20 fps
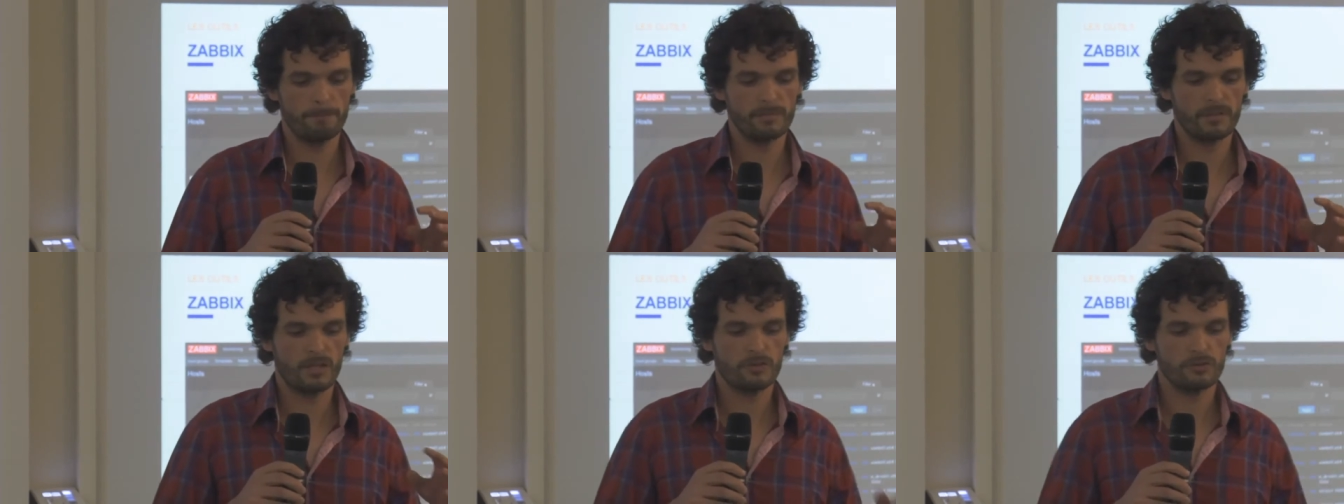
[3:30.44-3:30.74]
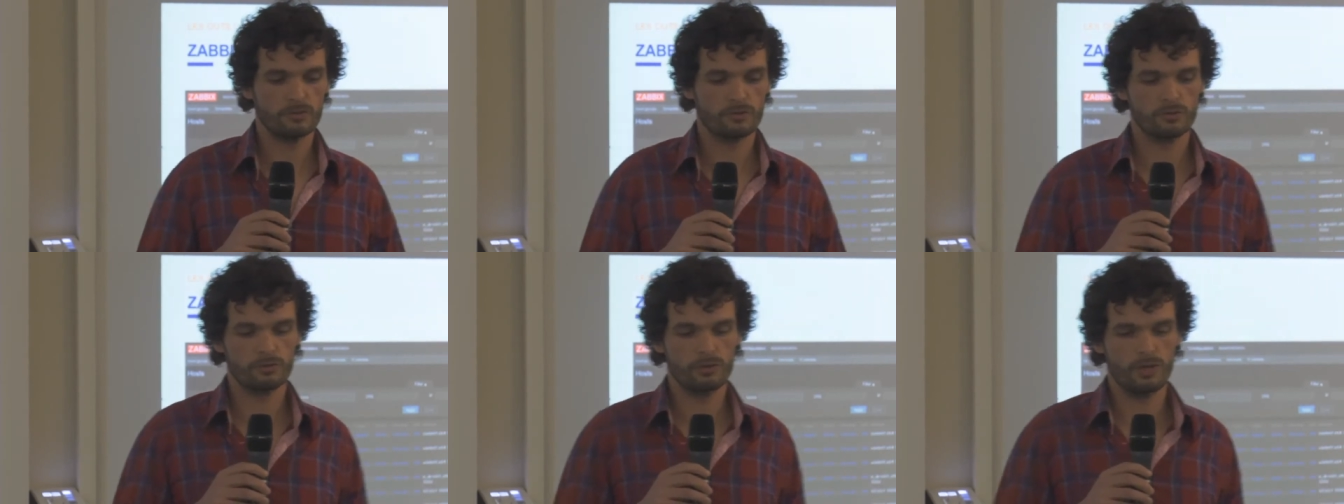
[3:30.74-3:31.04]

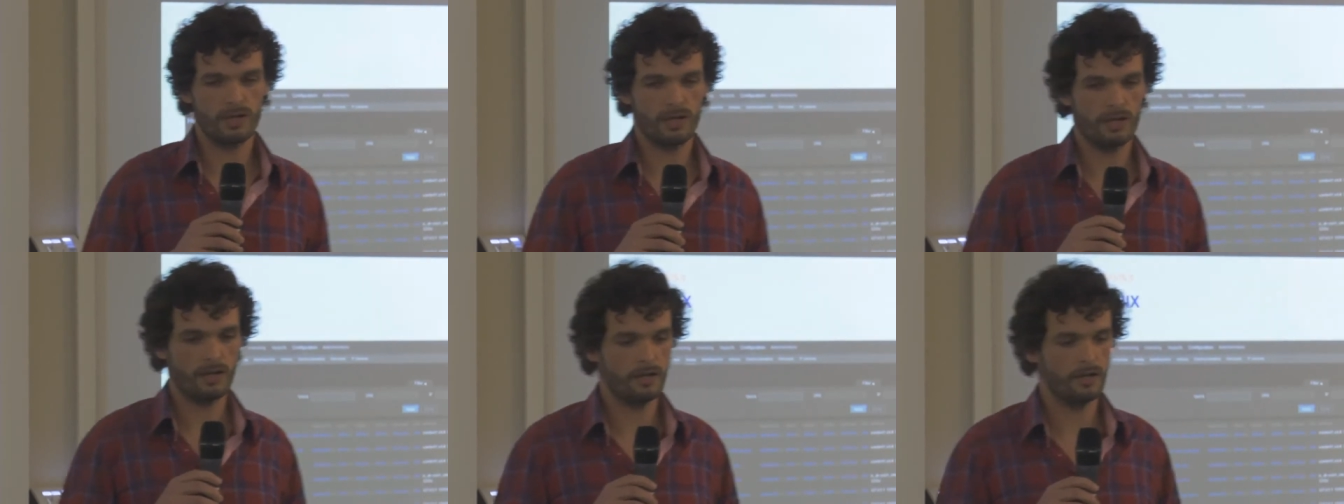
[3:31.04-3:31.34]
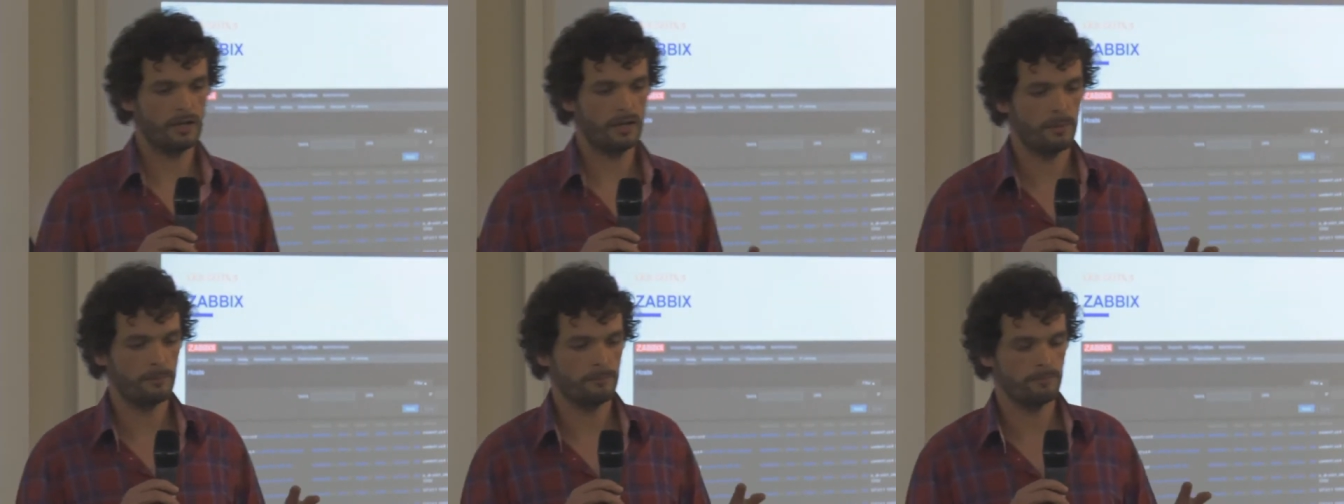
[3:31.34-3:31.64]
sur,
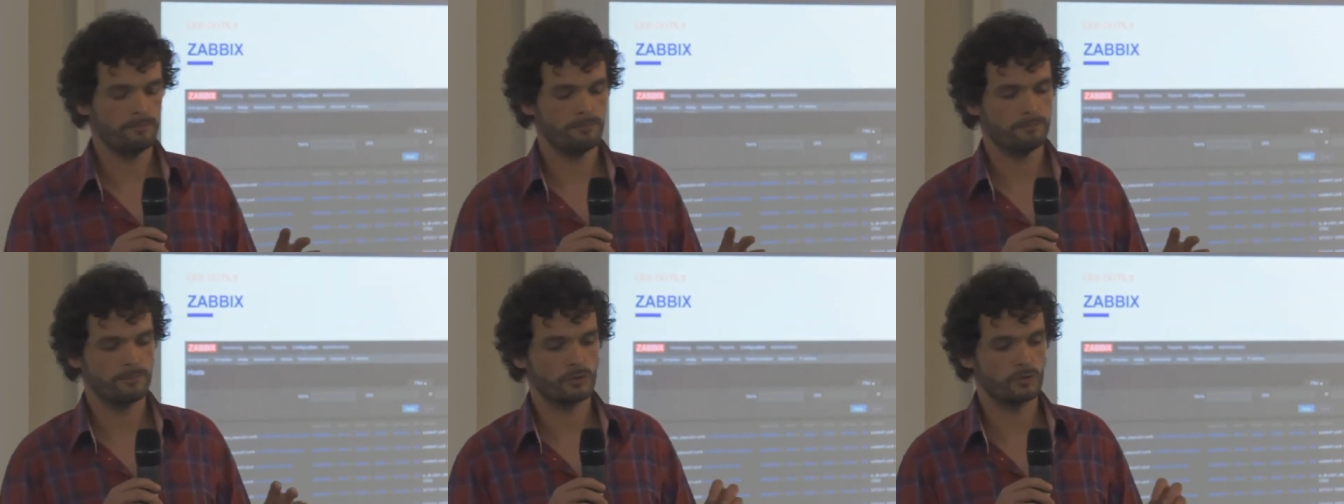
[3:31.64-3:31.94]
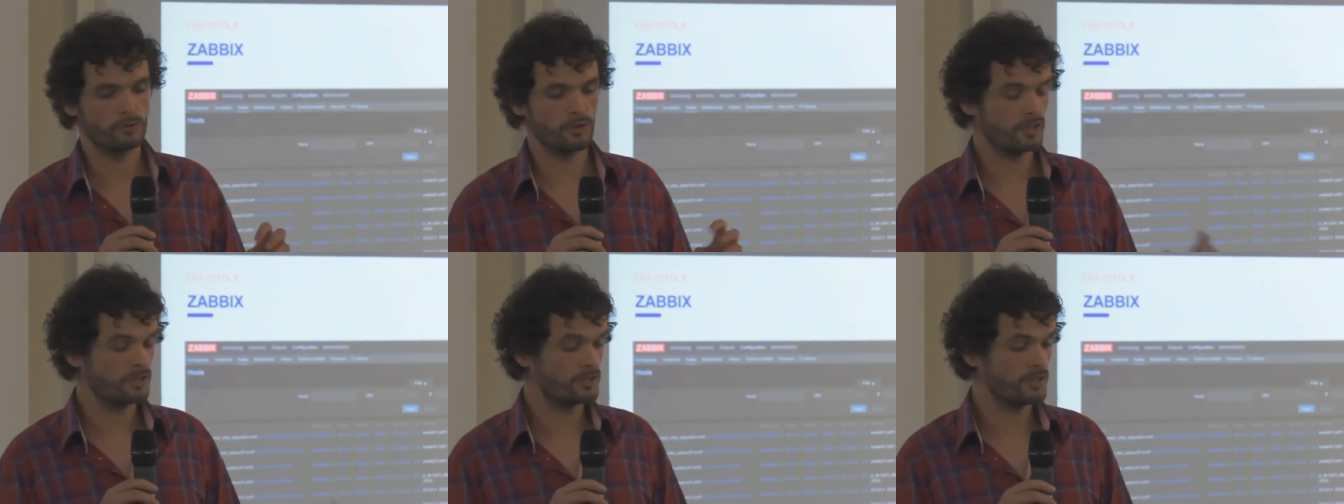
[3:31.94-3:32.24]
un,
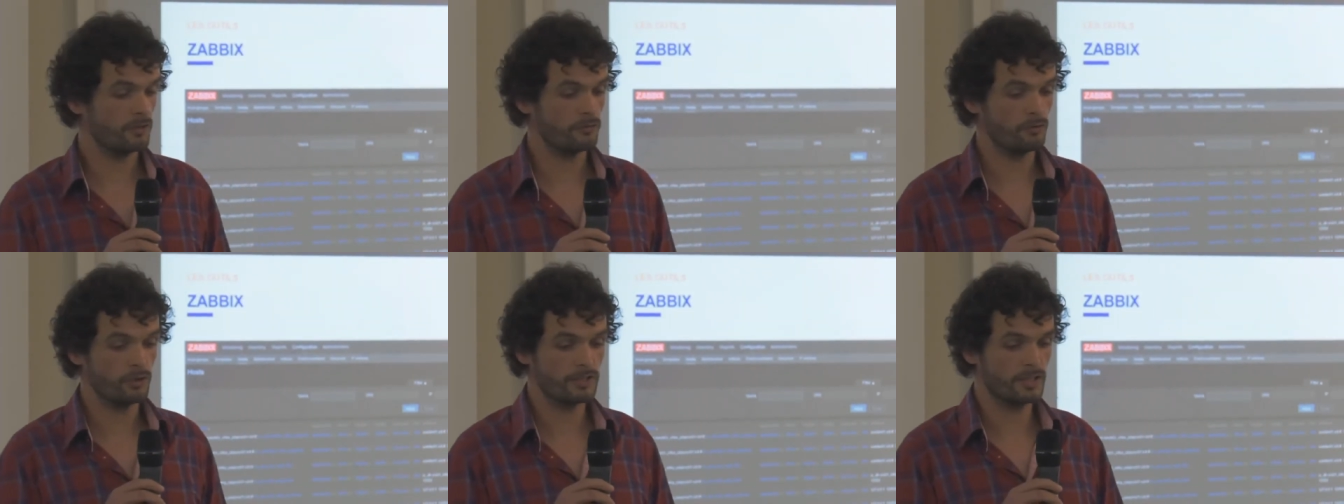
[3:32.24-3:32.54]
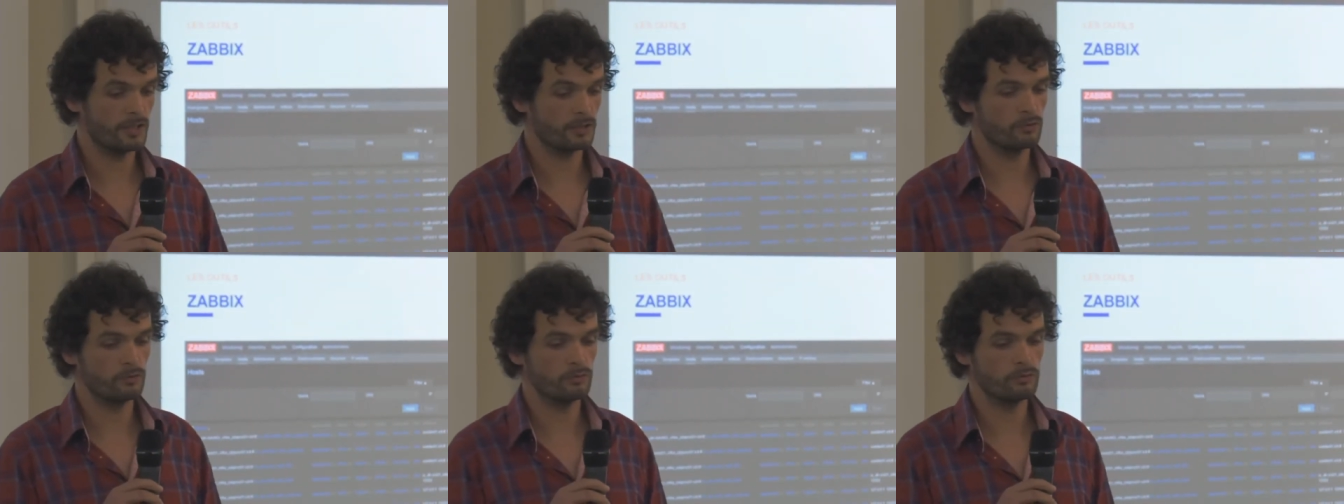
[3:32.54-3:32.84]
sur un serveur
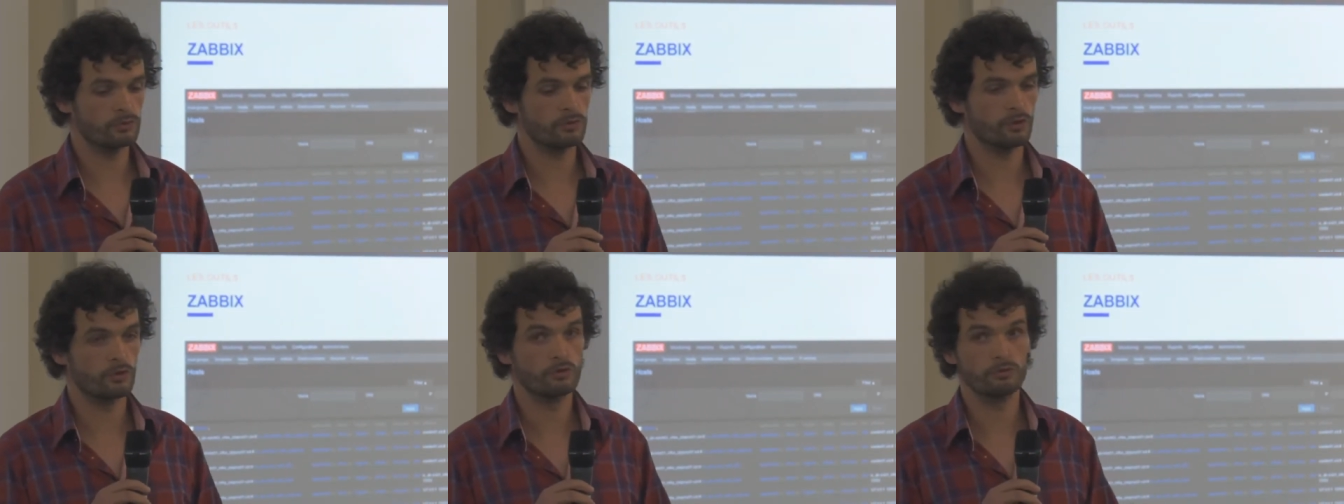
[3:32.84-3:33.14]
quelconque,